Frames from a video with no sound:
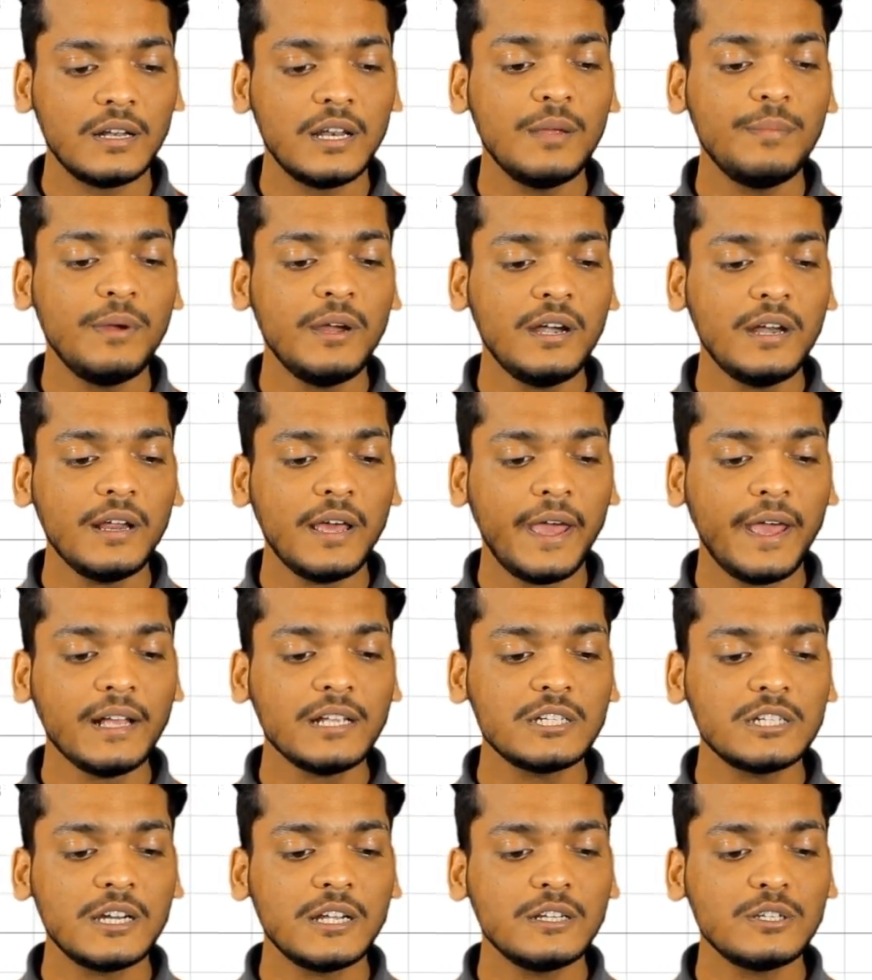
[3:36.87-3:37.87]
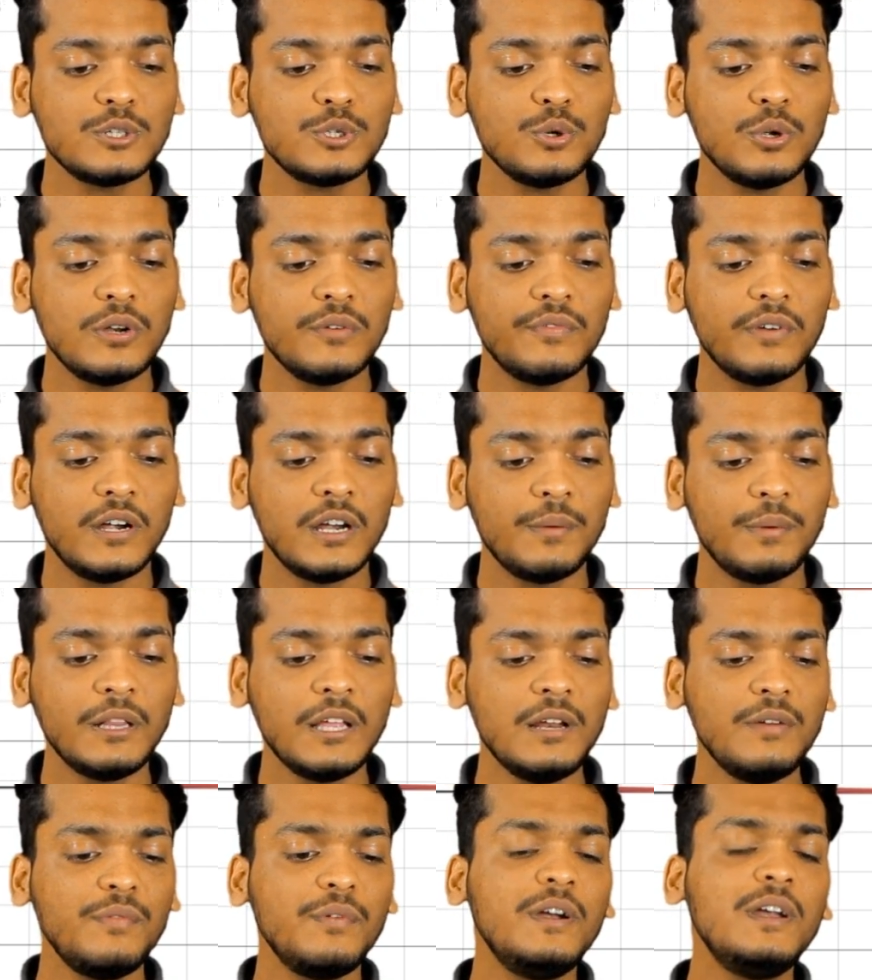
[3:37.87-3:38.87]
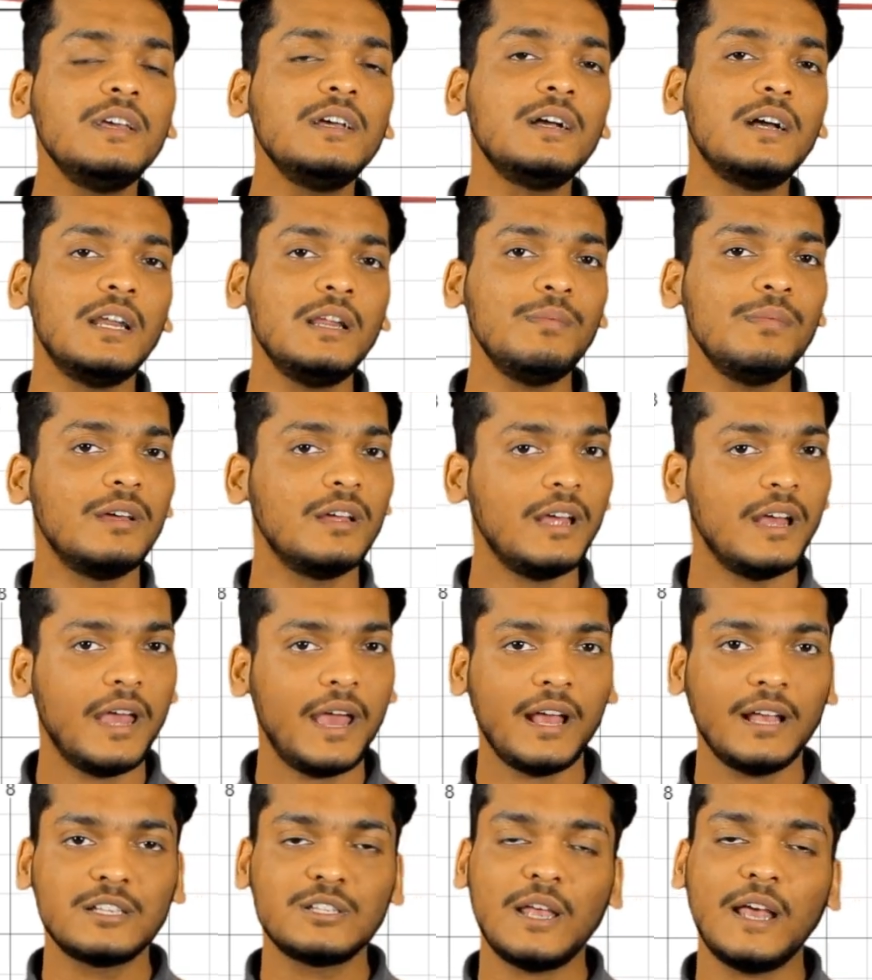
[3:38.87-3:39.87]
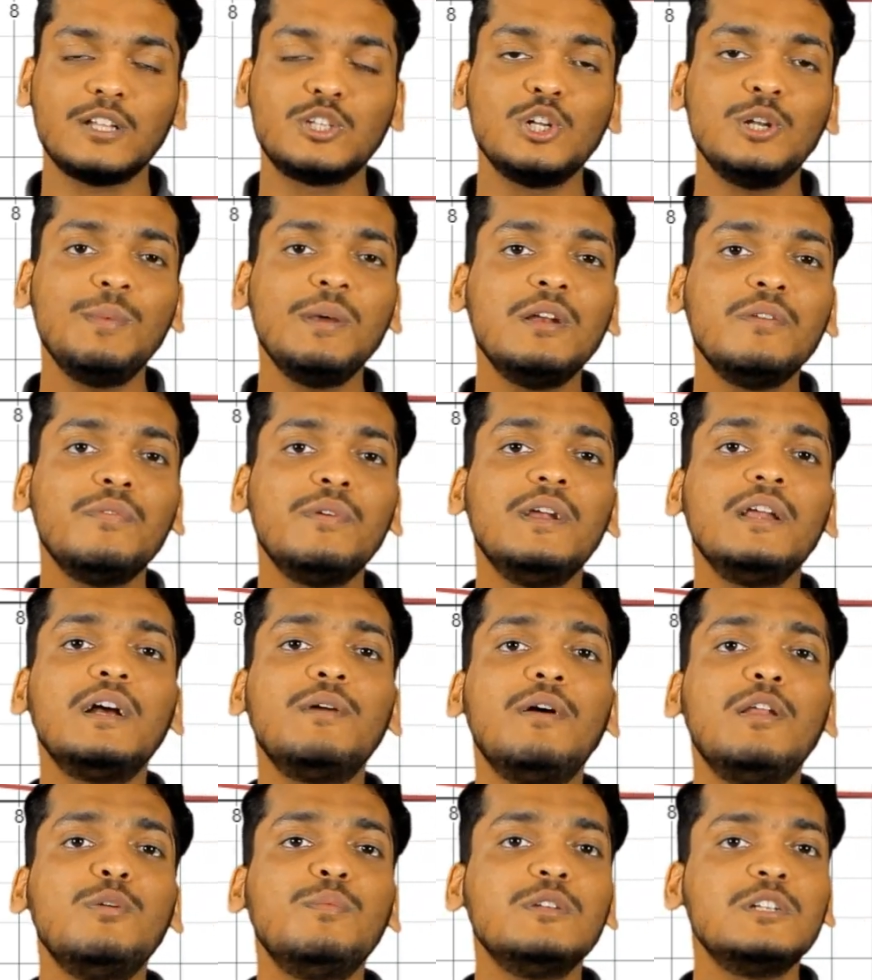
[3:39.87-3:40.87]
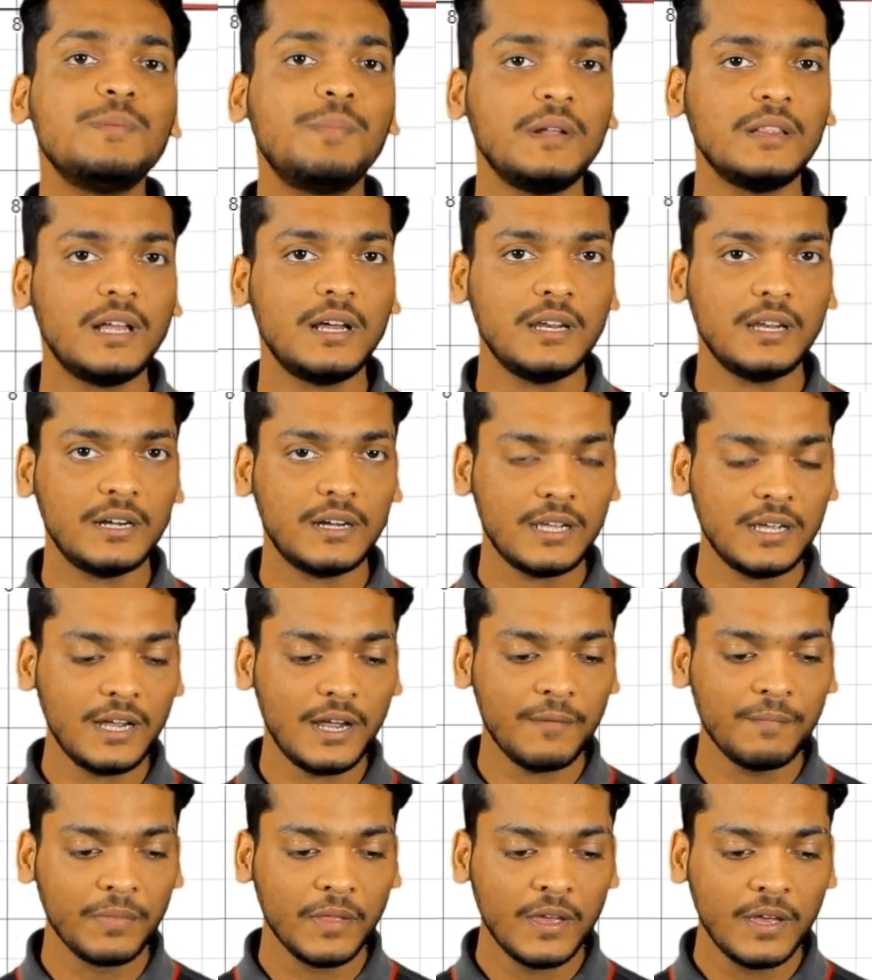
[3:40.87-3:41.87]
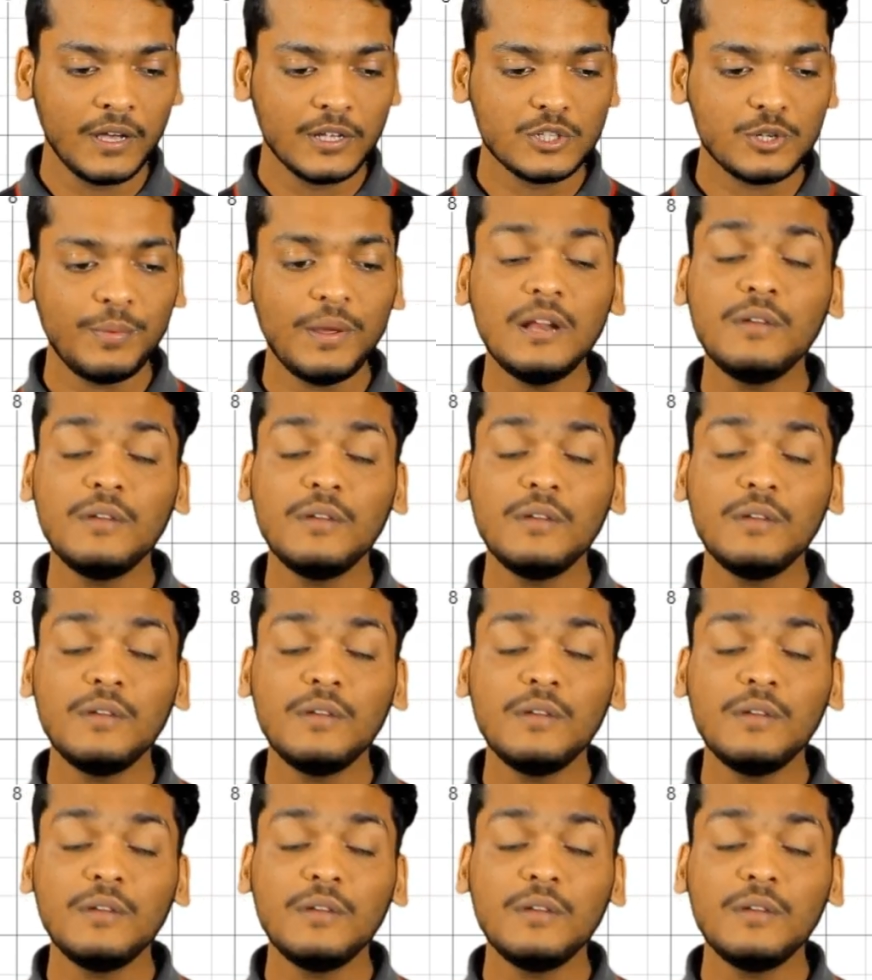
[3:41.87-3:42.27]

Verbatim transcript: लिमिट एक्स टेंस टू इन्फिनिटी मतलब इन्फिनिटी के करीब एक्चुअल में इन्फिनिटी का वैल्यू मुझे पता नहीं ठीक है सो so,